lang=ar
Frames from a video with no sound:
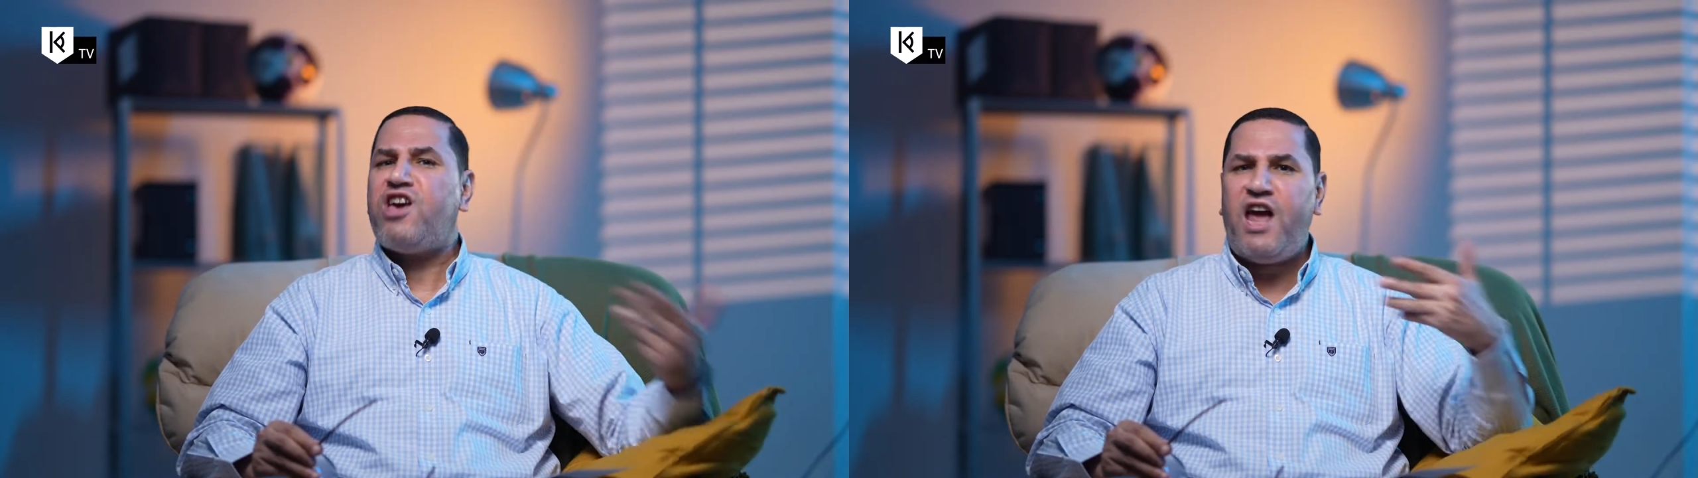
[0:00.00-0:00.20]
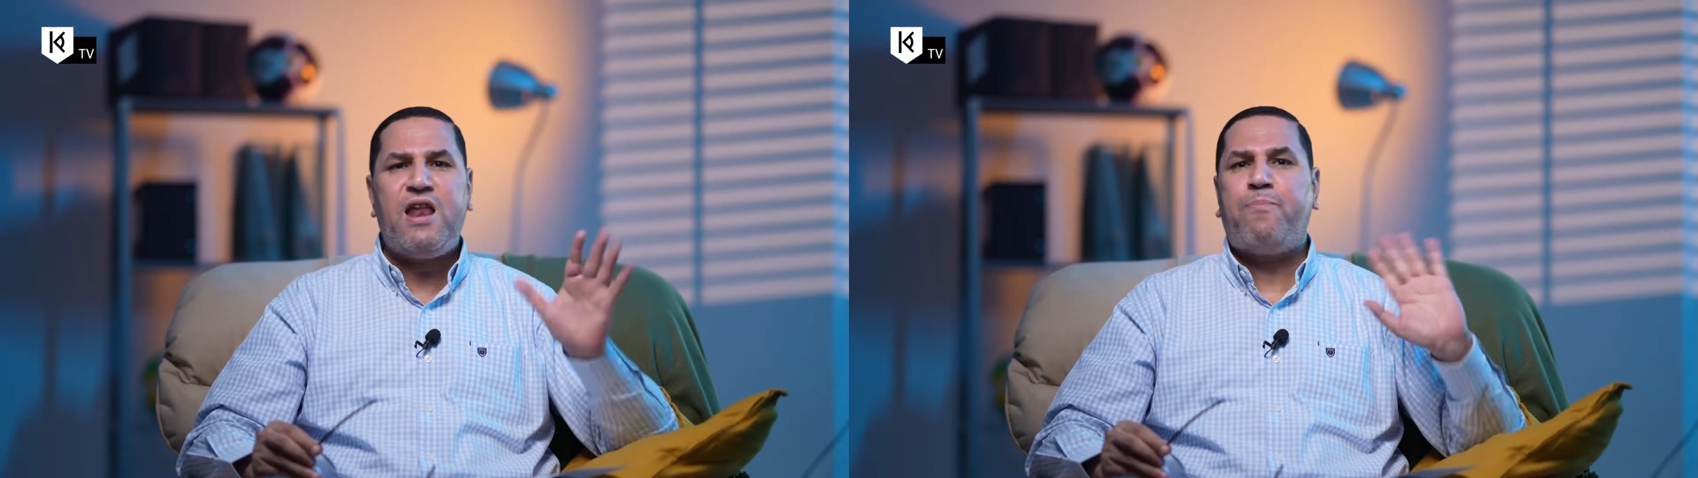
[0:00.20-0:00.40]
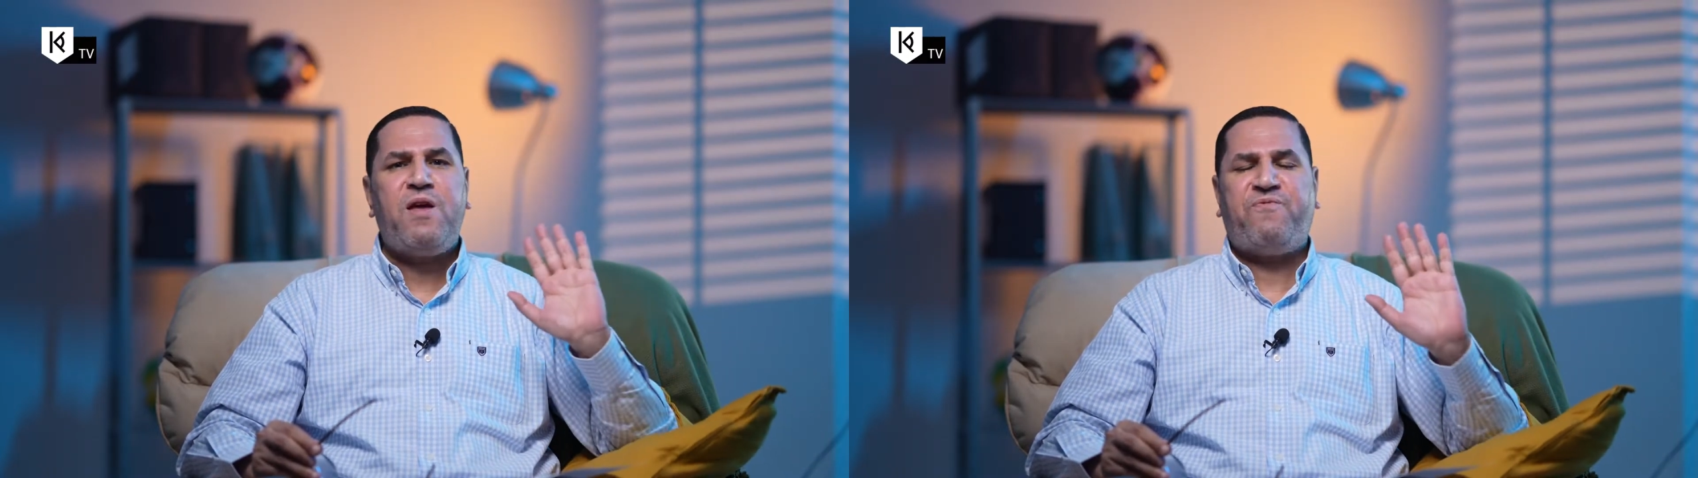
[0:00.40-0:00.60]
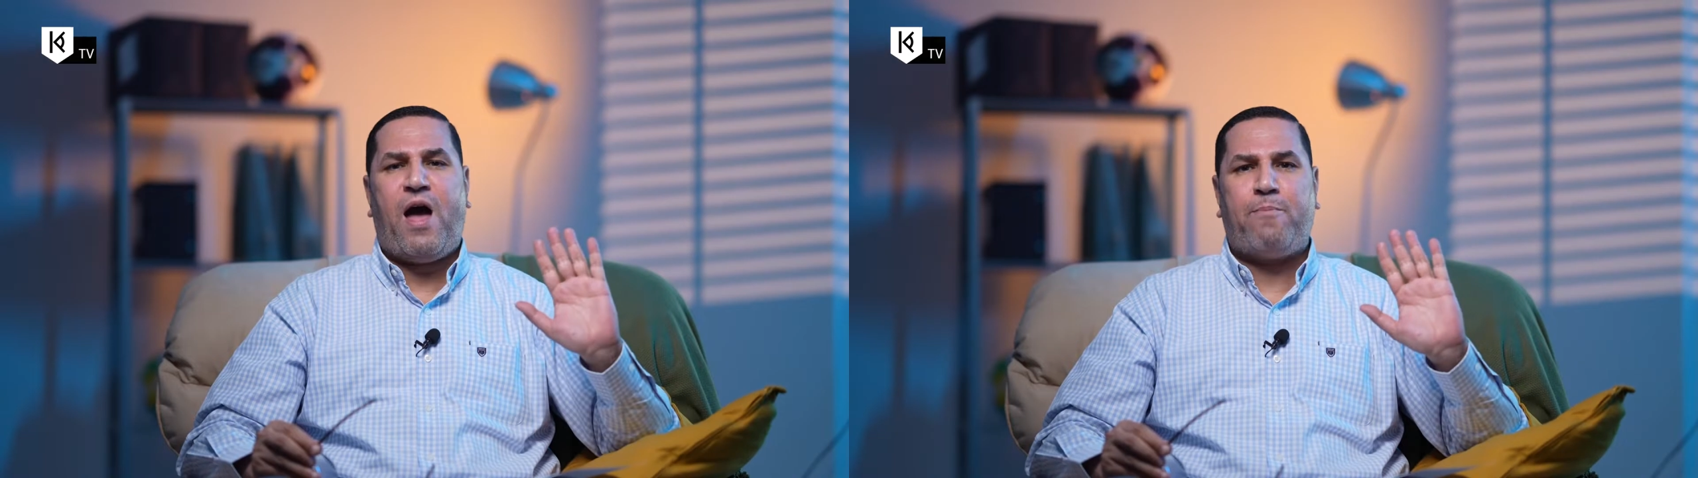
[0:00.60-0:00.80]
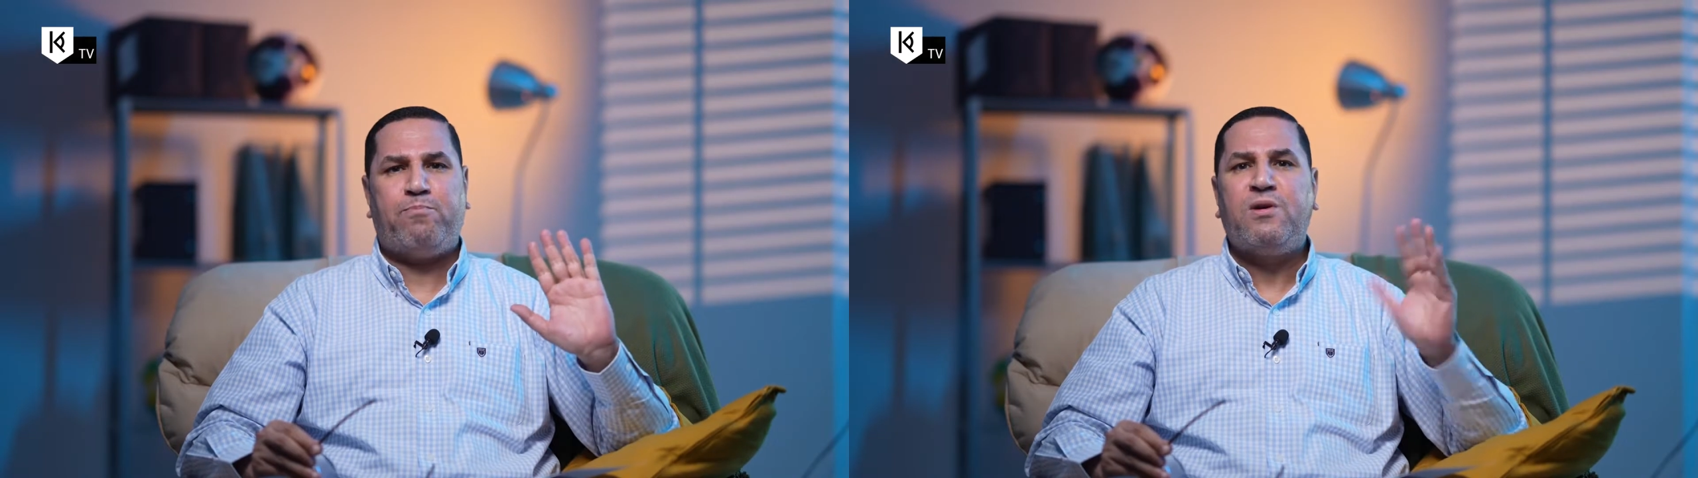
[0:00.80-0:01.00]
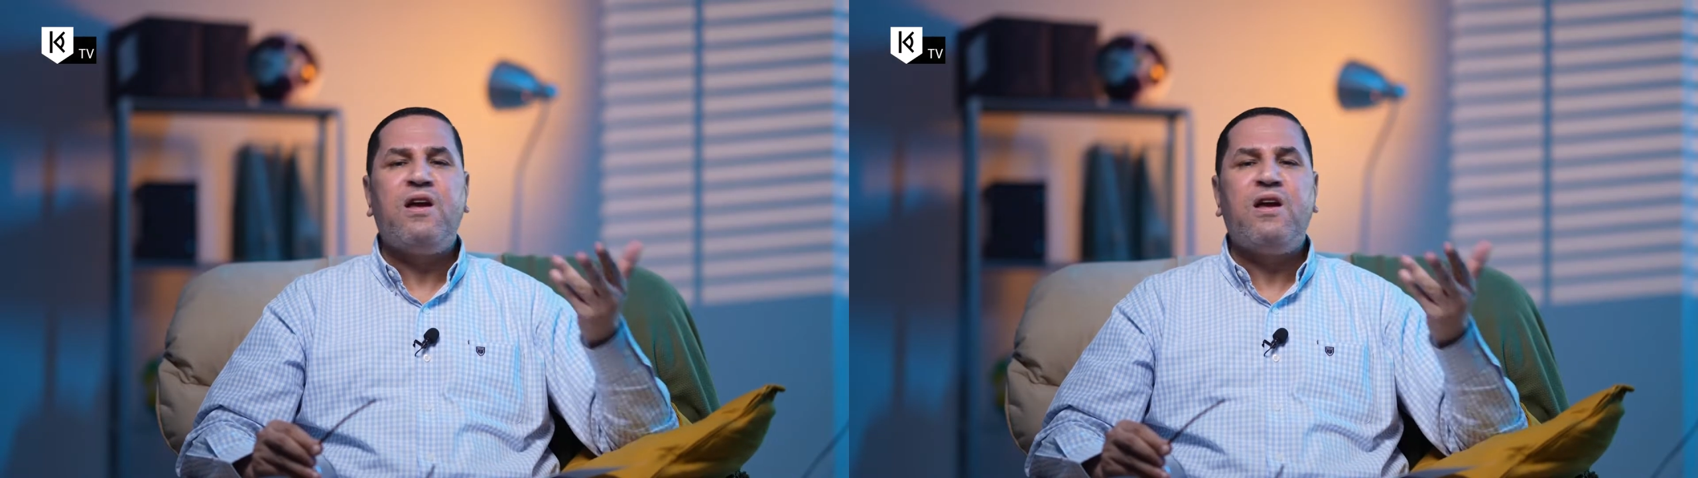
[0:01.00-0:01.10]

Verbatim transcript: احنا بنفهم